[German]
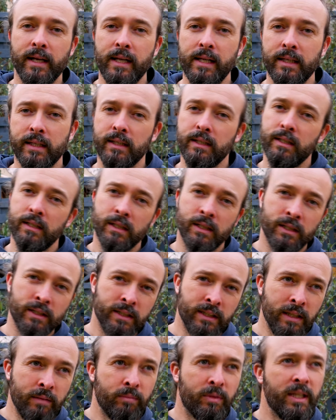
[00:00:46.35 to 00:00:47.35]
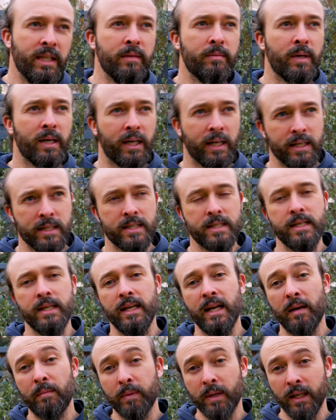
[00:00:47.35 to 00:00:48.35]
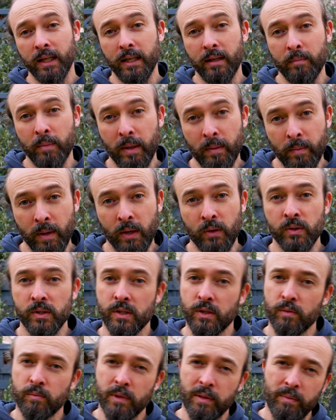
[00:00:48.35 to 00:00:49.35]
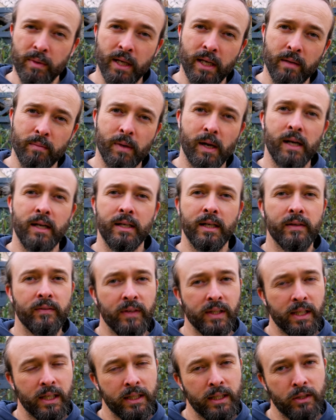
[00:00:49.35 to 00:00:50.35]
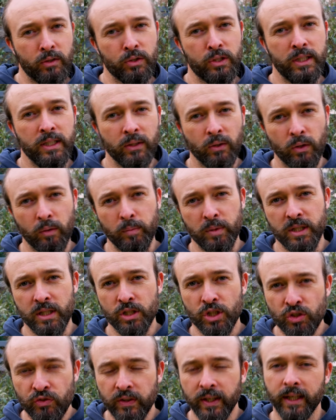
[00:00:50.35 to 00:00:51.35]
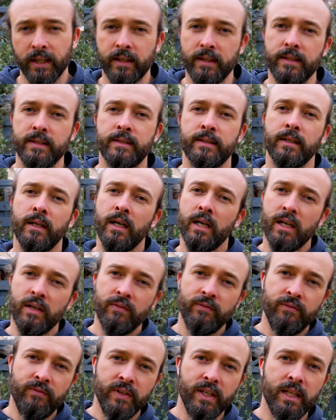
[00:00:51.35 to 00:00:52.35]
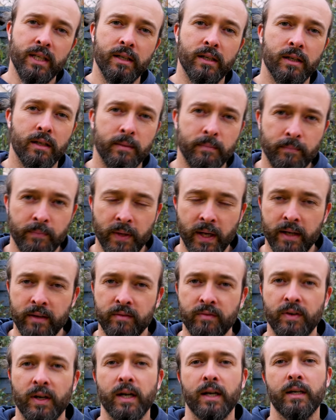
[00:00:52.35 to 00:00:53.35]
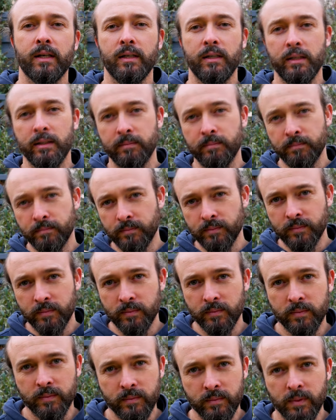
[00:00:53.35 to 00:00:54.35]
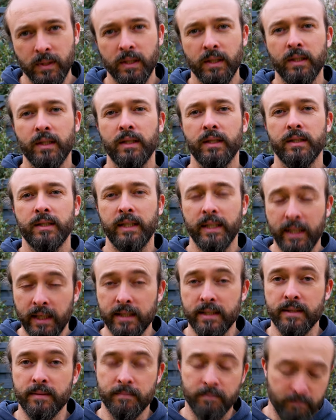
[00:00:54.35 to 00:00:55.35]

Nelken. Nimmt lieber ganze, ich habe keine mehr im Haus, darum nehme ich gemahlene, weil da die Dosierung ein bisschen schwieriger ist, wie ähm, einfach ähm, die ganzen.